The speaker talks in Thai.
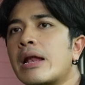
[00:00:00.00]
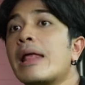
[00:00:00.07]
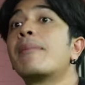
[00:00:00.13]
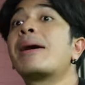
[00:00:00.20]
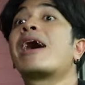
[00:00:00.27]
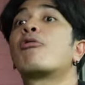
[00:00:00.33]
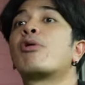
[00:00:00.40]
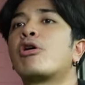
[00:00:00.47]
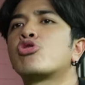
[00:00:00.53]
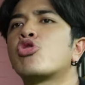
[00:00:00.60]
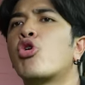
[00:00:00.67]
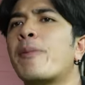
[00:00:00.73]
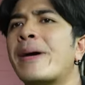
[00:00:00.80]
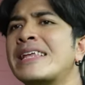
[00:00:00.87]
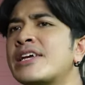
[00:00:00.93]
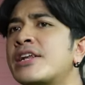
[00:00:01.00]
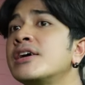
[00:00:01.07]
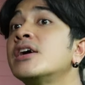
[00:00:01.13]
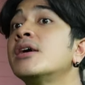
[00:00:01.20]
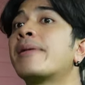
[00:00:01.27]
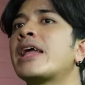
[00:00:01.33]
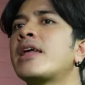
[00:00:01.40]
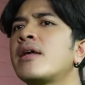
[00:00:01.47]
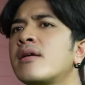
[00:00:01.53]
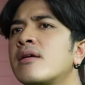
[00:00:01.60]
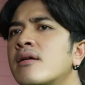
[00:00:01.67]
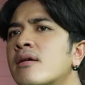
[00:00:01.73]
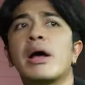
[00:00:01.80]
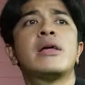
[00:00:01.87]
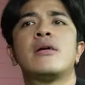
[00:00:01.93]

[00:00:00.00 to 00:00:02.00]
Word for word: แล้วมาเวลโตไปจะดื้อไหมไป